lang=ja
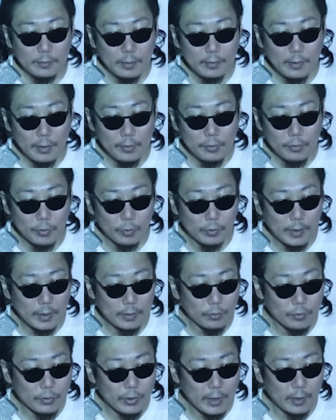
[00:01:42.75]
2014
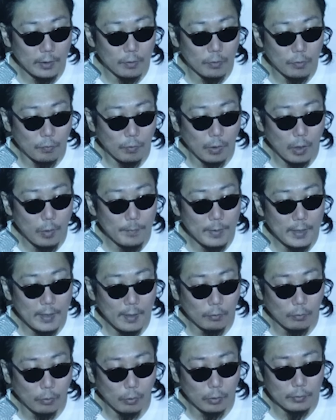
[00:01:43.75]
年のシングル Warm a n
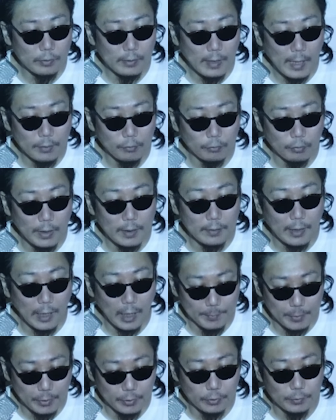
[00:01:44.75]
ル Cold Night で
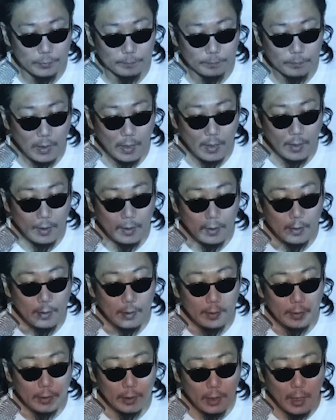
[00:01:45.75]
デビュー。
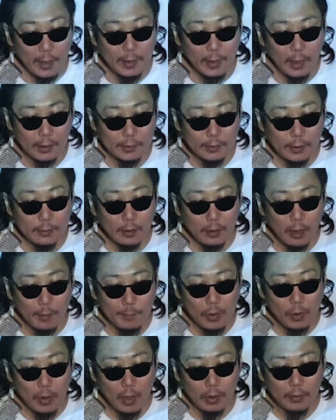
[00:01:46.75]
以来、温か
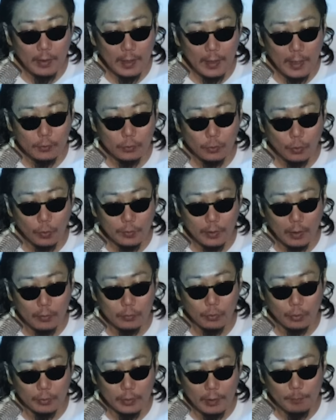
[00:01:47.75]
みのある
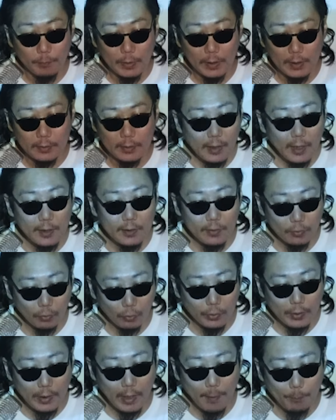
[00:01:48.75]
エレクトロサウンドに
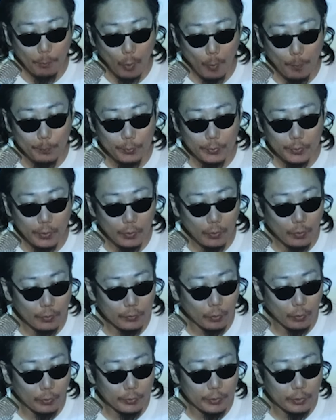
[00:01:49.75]
ヴィンテージソウルやポップの要
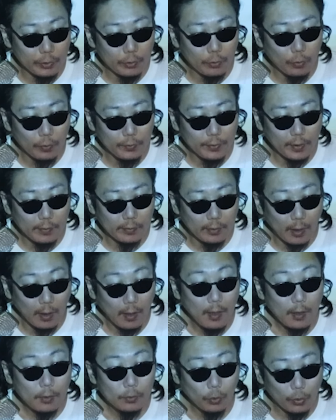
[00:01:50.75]
素を融合させ
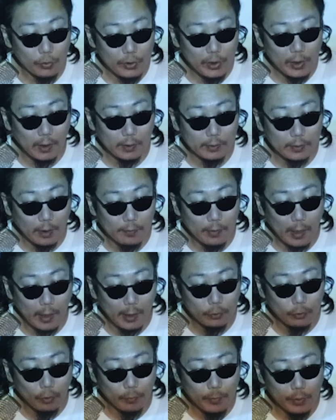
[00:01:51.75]
た都市型
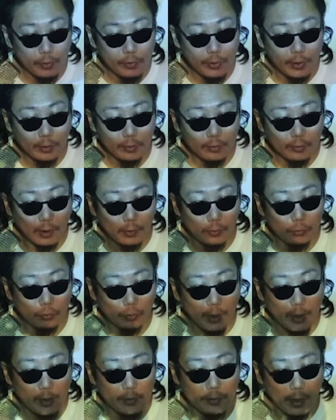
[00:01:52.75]

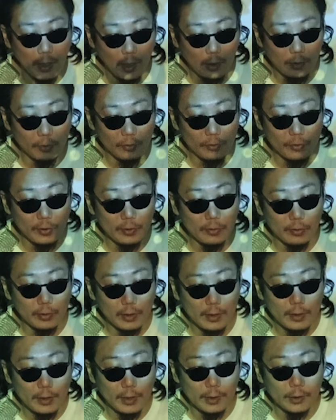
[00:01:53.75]
ナイトミュージックサウンドで着実
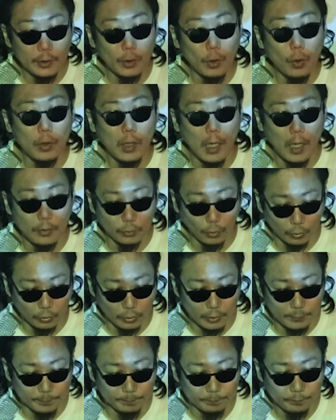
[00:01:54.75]
に人気を獲
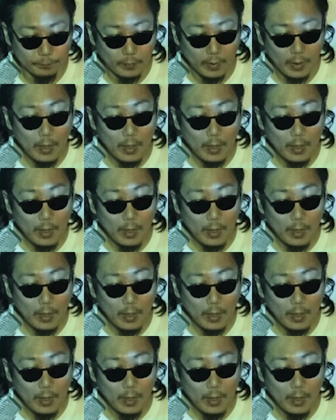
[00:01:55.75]
得。